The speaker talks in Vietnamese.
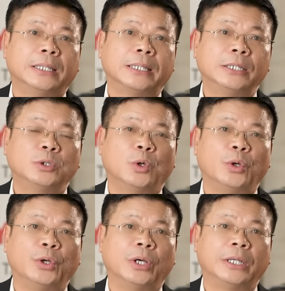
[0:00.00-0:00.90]
Thế
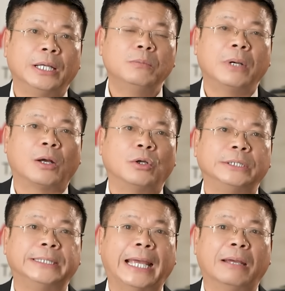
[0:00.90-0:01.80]
rồi nếu mà
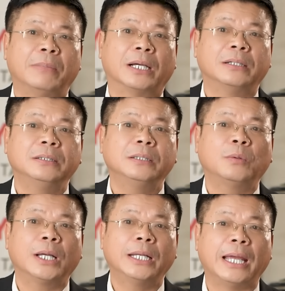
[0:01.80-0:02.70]
còn trẻ mà cứ
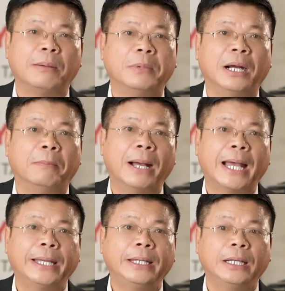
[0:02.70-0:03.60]
quan hệ bừa
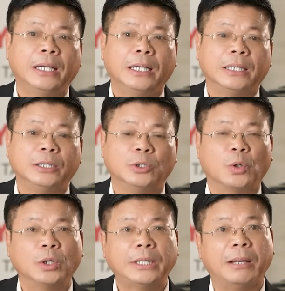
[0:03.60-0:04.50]
bãi thì rồi
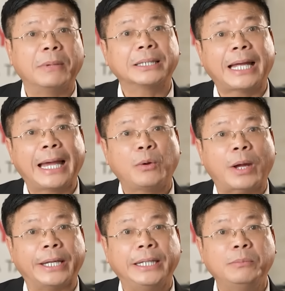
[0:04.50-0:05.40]
có thể mang thai
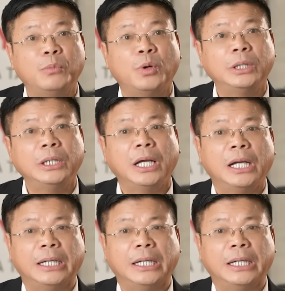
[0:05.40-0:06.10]
ngoài ý muốn,